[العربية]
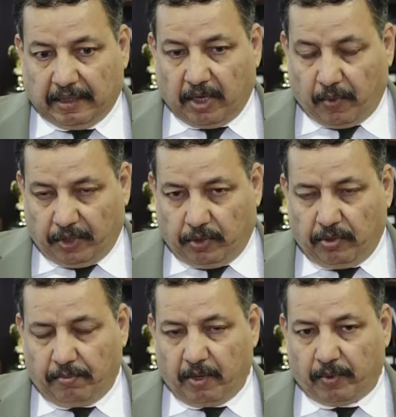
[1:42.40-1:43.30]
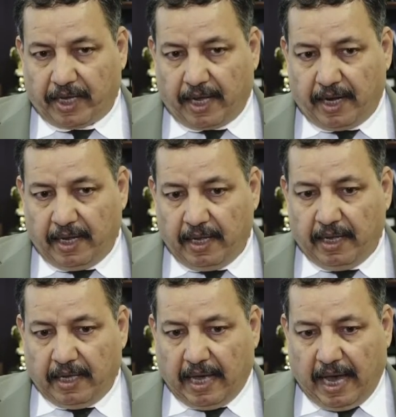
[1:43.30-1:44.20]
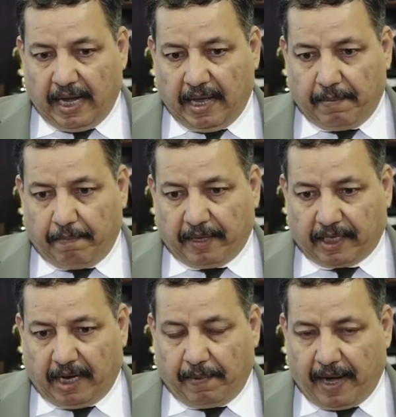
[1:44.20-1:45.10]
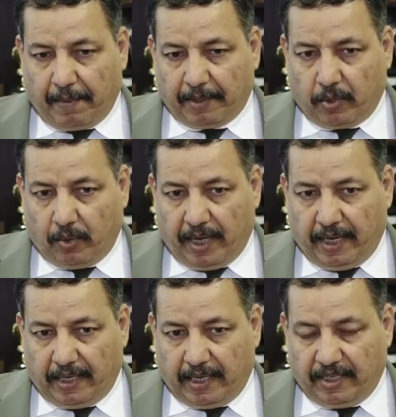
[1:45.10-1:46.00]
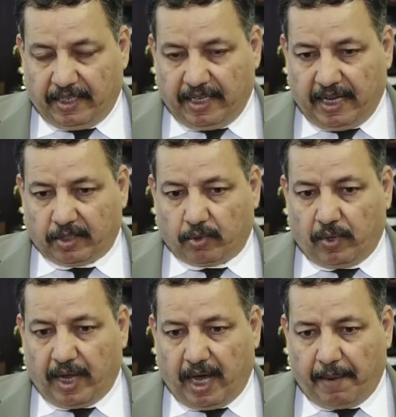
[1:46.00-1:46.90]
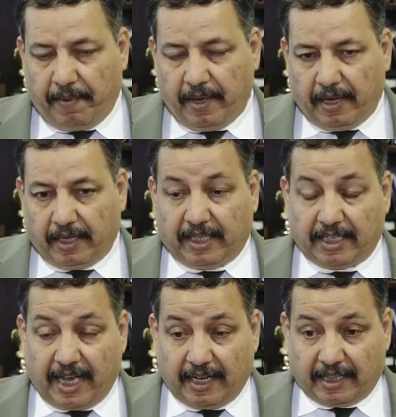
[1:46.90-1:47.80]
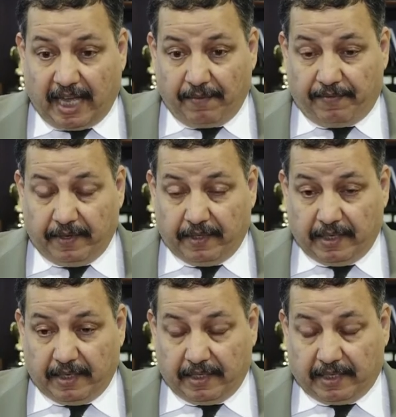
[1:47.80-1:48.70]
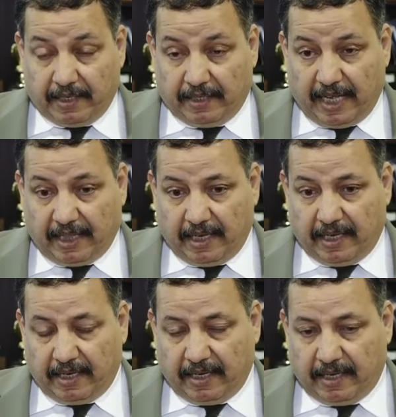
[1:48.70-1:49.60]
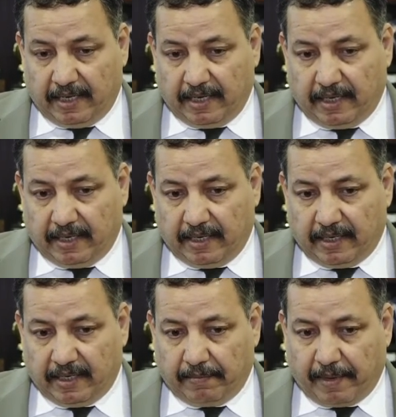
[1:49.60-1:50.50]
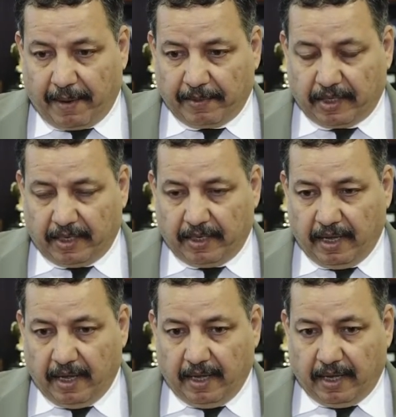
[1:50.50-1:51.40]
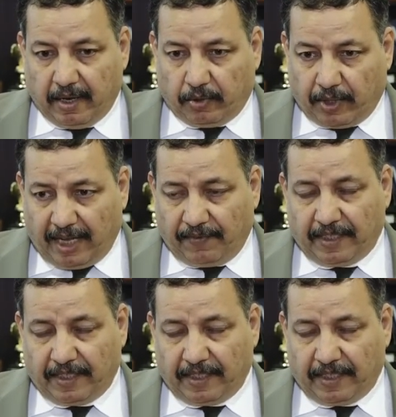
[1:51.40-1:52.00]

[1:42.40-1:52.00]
توجه من الوزاره انا بطرح برامج لغه انجليزيه للطلاب حتى يساعد الطالب في الاعداد للبرامج القدرات في